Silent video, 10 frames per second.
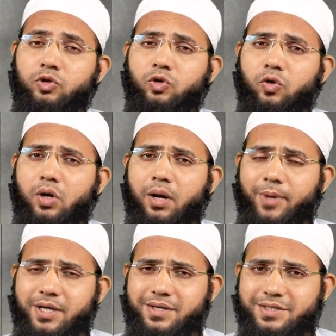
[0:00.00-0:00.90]
तो
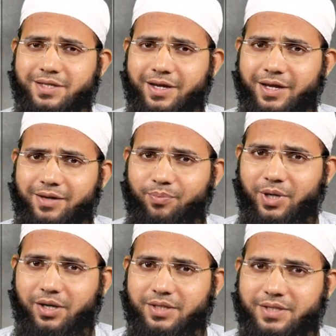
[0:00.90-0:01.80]
हमारी स्क्रीन
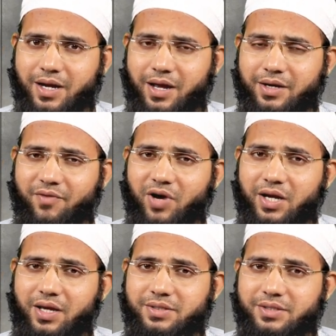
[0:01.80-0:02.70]
पर नज़र आने
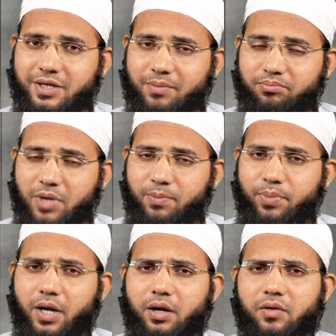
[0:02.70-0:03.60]
वाले इस नंबर
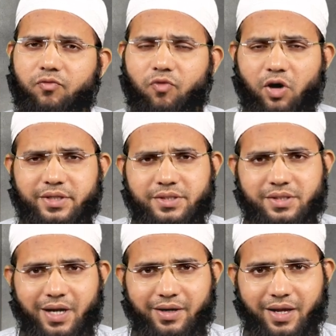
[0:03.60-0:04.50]
पर वॉइस
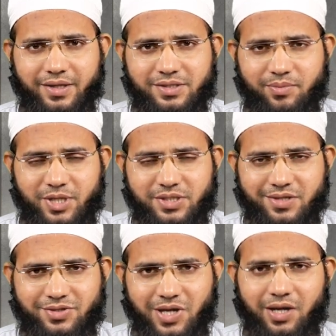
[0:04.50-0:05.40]
या टेक्स्ट
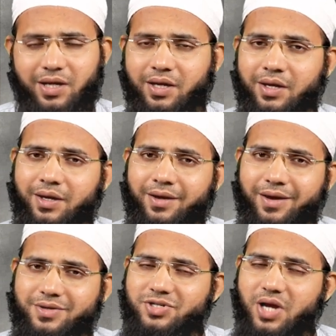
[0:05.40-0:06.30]
मैसेज करें
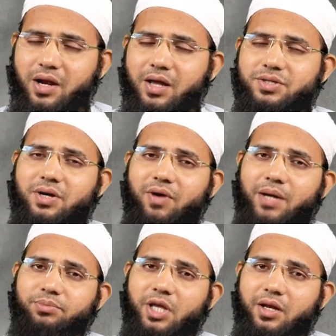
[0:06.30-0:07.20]
इन
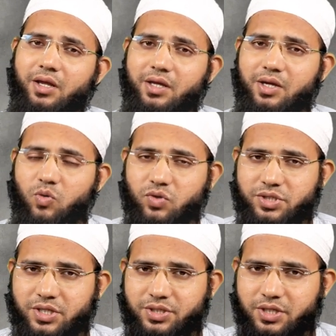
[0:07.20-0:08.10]
जवाब देने की
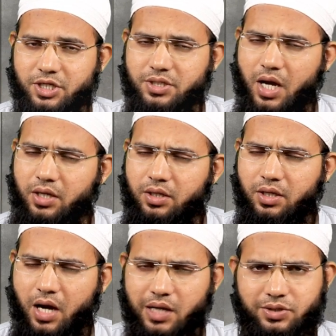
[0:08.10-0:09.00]
कोशिश की
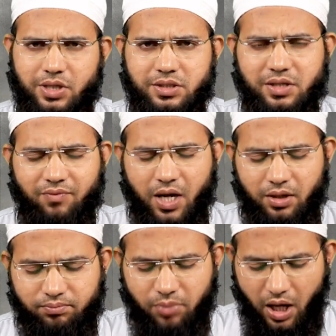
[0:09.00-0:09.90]
जाएगी आज का
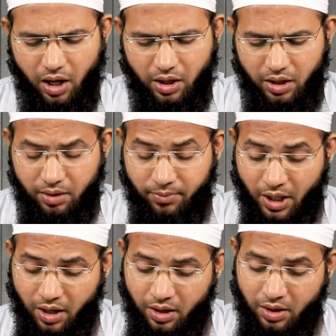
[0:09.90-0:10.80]
सवाल बड़ा अहम
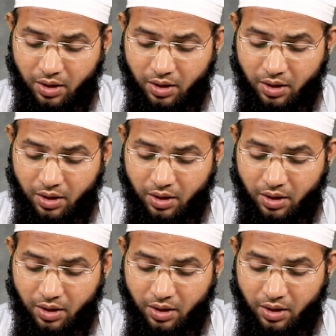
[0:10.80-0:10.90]
है